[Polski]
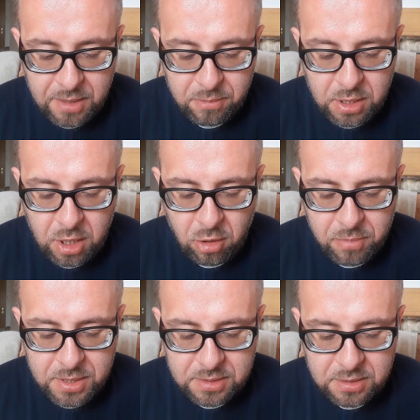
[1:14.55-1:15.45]
My
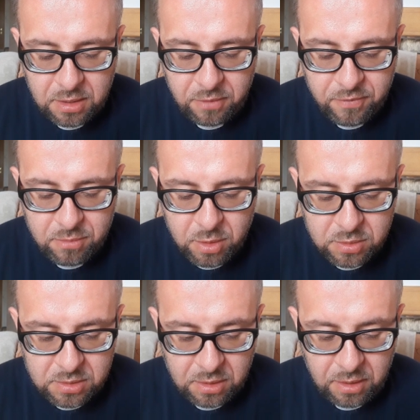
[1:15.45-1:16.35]
nieobecni, wy
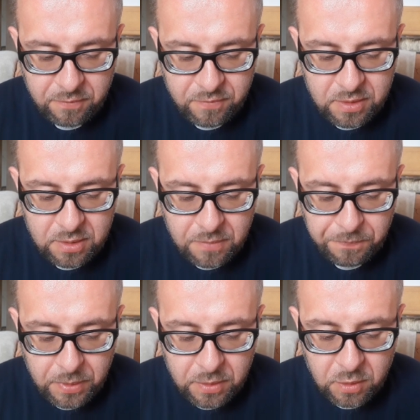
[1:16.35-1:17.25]
mocni, wy
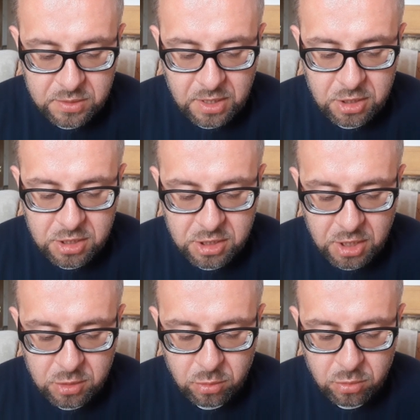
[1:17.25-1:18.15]
doznajecie
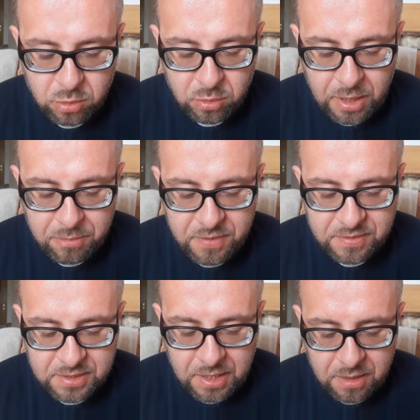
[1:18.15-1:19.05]
szacunku, a my
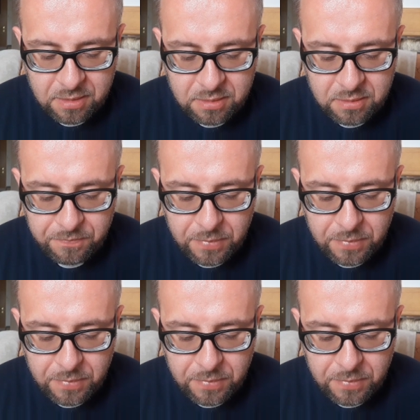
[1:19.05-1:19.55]
wzgardy.